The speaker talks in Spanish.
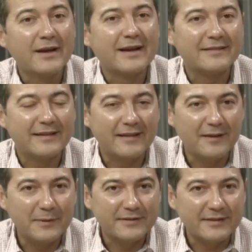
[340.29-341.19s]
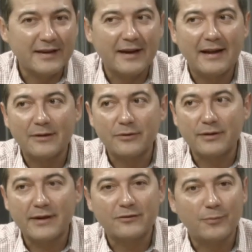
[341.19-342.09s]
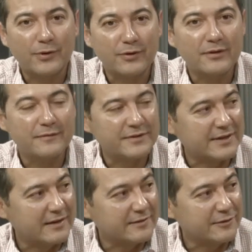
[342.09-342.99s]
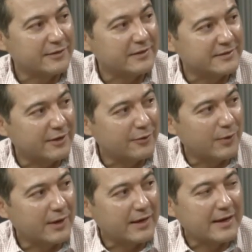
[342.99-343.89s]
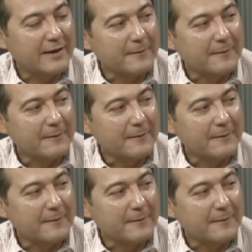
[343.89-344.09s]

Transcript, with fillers: que se le dé vista a la Auditoría Superior de Fiscalización del Estado de Oaxaca.